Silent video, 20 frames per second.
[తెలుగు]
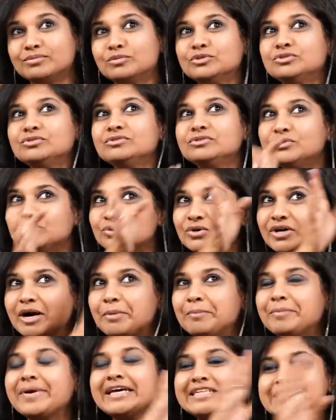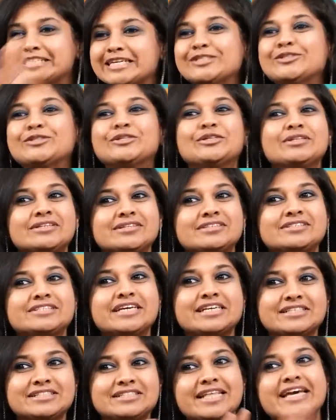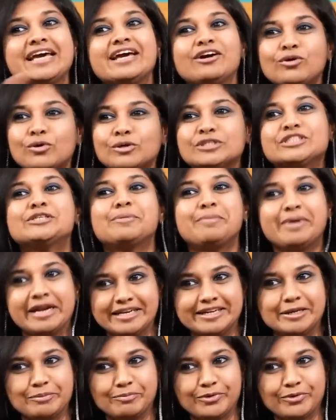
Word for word: ముందు కంపేర్ చేస్తు చేస్తే కొంచెం బెటర్